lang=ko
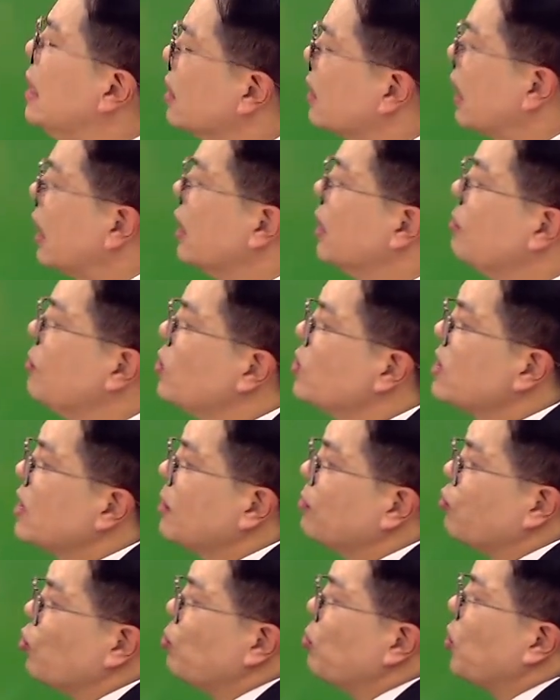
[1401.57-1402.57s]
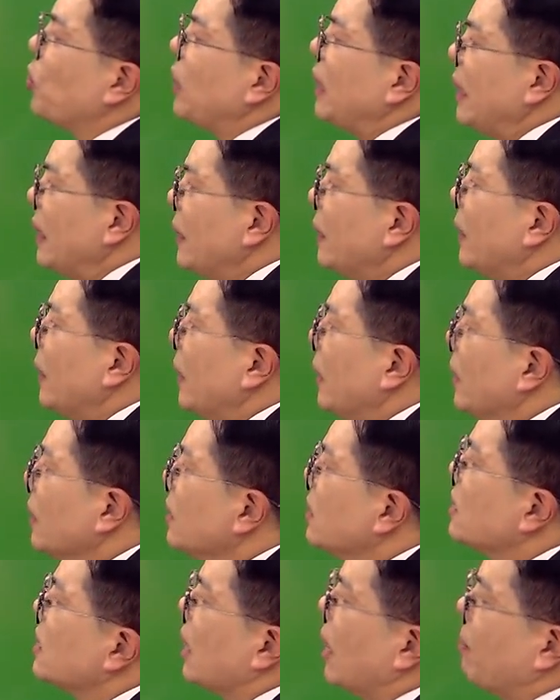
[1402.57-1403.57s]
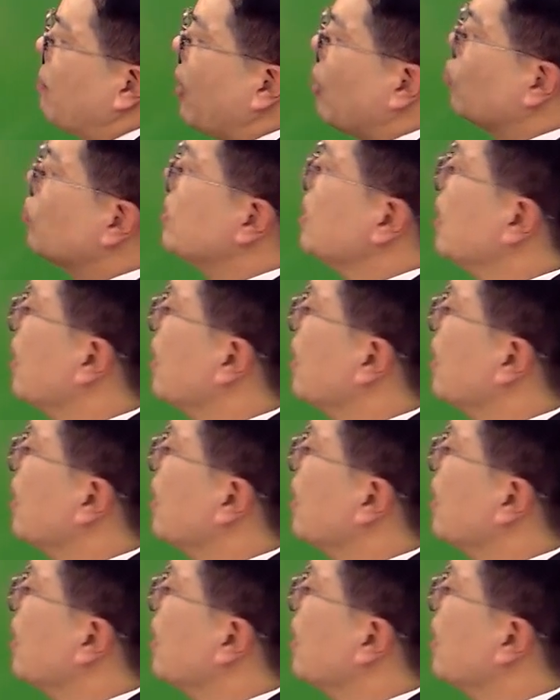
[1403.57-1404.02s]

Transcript: 개인묘지란 분묘 일 기, 자, 배우자